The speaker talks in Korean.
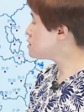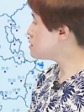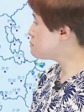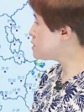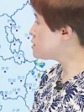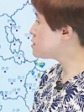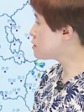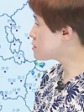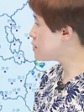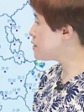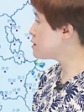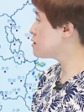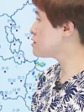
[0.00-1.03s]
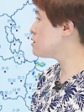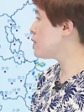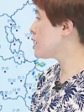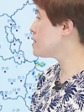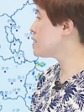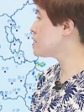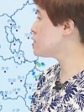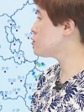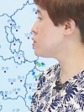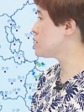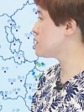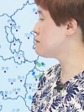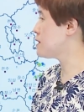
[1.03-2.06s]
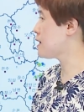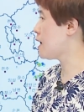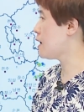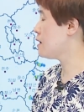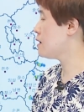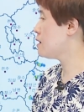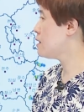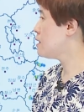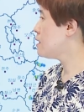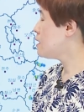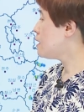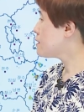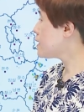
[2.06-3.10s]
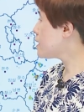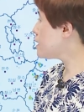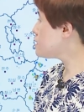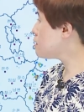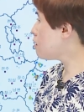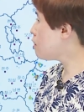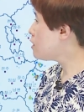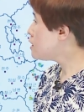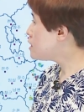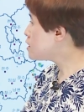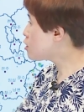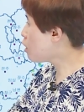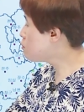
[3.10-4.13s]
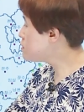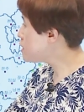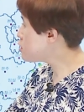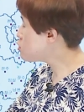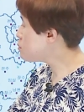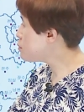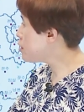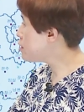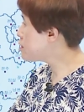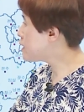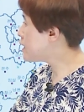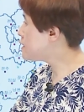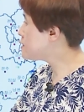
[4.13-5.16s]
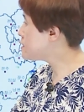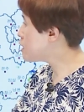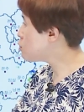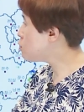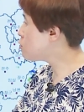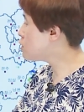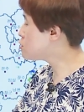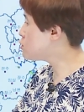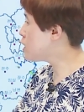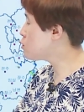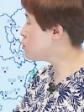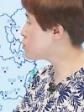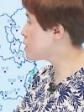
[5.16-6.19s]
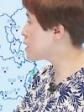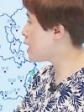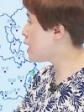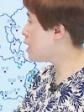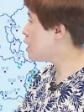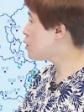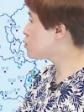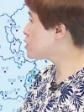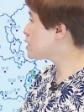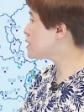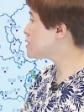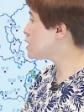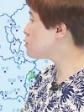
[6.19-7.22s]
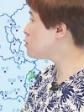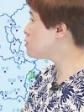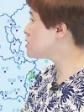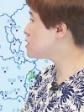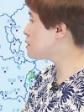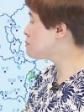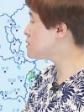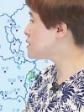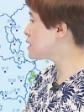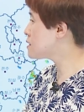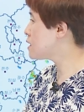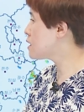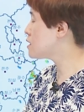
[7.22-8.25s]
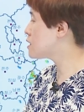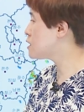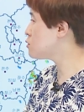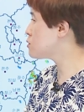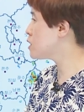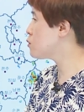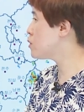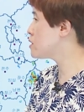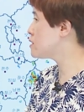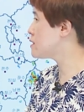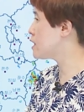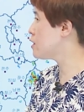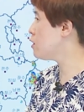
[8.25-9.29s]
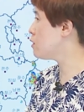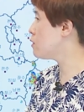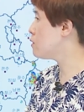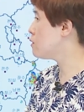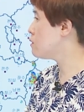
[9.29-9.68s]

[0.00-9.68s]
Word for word: 흐름은 정체된 것을 확인하실 수 있습니다. 따라서 이 검은색으로 표현된 차고 건조한 공기가 우리나라 상공을 뒤덮는 상태가 계속되고 있는데요.